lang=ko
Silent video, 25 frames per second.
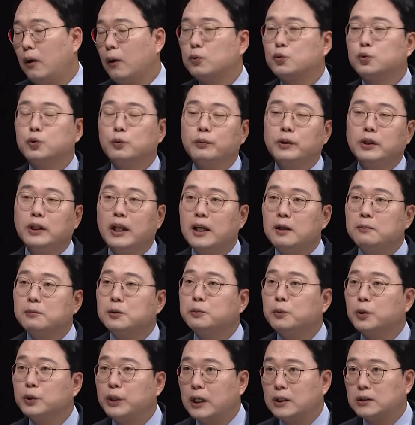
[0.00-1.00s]
국민의힘은
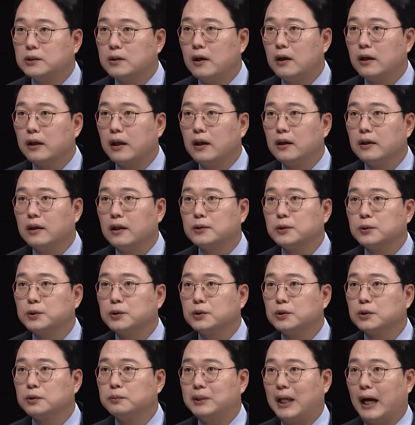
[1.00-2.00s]
뭐 냉정하게 얘기해서
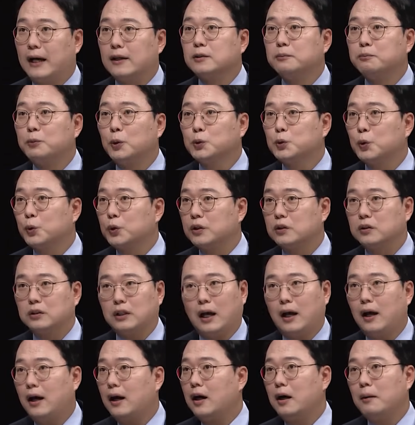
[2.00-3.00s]
지금 다른 목소리를
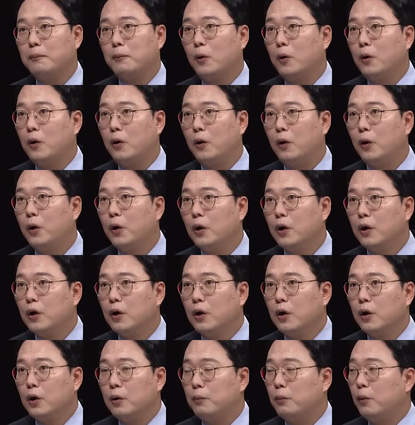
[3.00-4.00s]
다 뭐뭐
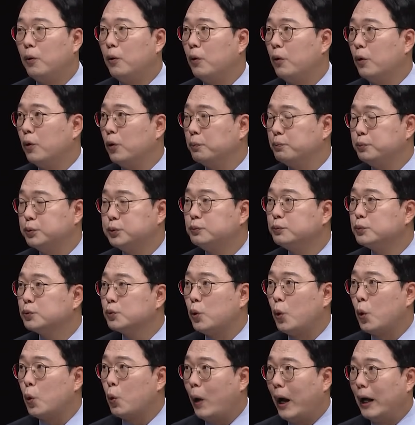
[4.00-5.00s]
뭐
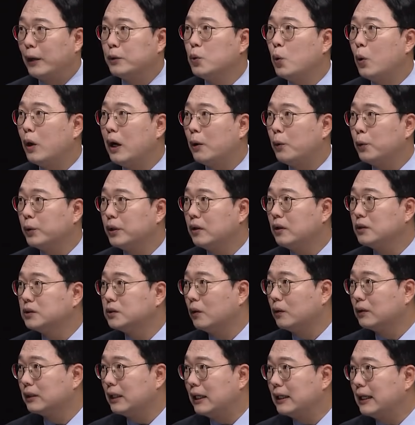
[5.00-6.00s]
품고 관용하고 이런
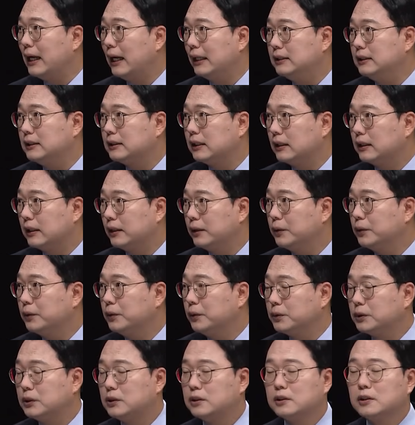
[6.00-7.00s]
정당이 아니잖아요.
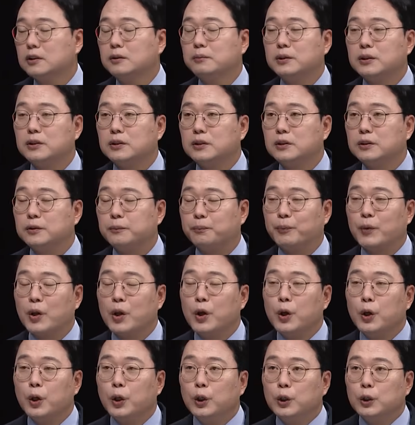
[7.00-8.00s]
예. 지금은
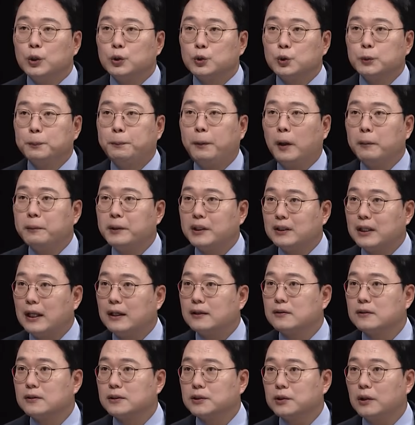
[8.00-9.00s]
슈퍼
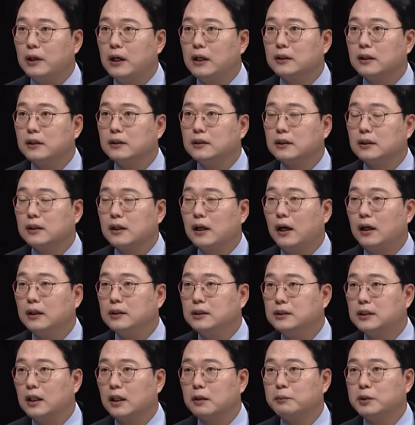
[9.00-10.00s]
빅텐트를 쳐야 되니까
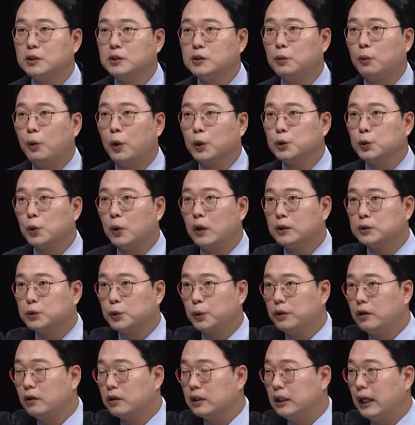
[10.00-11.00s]
이상민 을모셔가지고
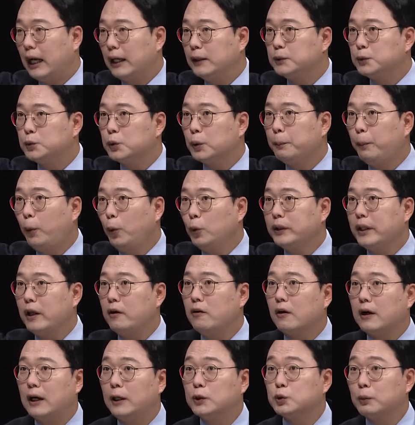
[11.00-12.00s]
여기 한쪽 폴대
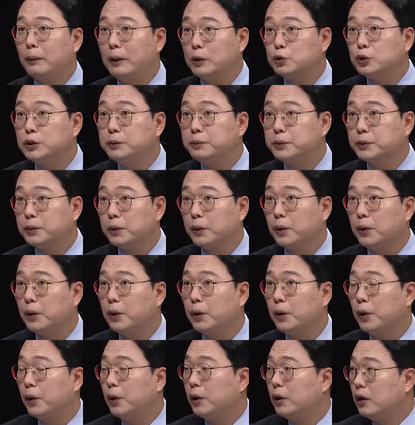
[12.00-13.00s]
역할 좀 음.
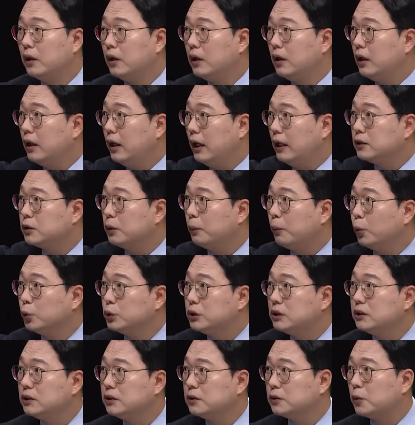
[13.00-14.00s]
해주십시오. 해서
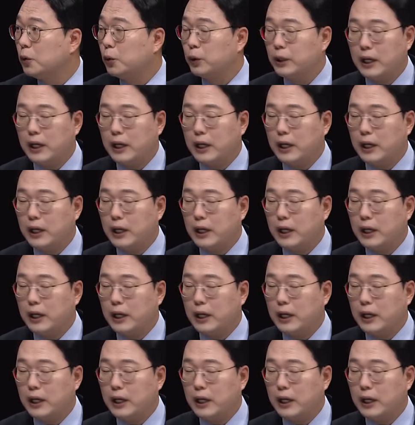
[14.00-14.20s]
모시는 거고